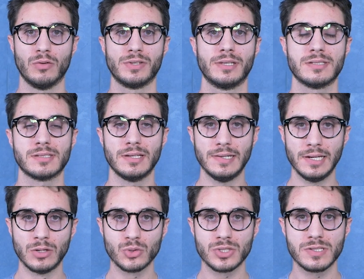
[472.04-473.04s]
on vient d'installer les
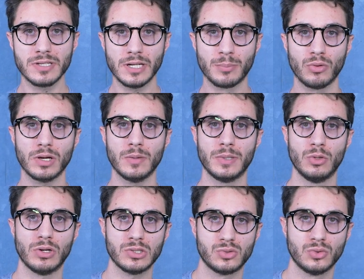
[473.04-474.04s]
logiciels et programmer
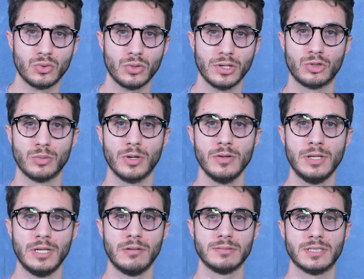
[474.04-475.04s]
le Arduino correctement.
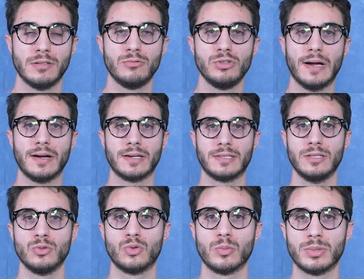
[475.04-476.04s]
Vous avez vu, il n'y a rien
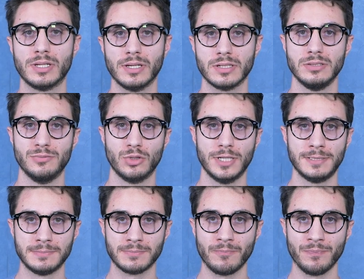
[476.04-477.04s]
de compliqué à ce niveau-là.
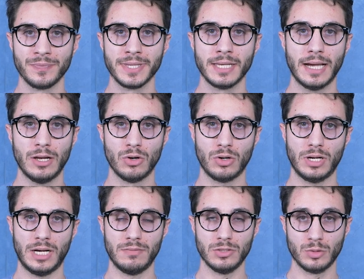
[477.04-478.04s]
Alors,
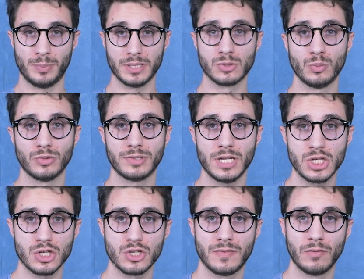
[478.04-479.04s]
avant de passer au
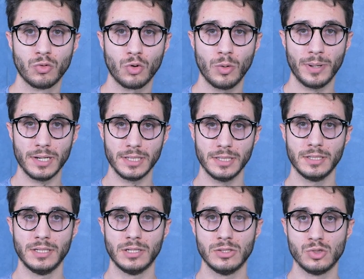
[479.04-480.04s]
montage, je vais vous reparler
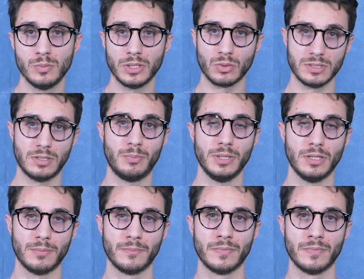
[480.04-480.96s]
du micro-stepping.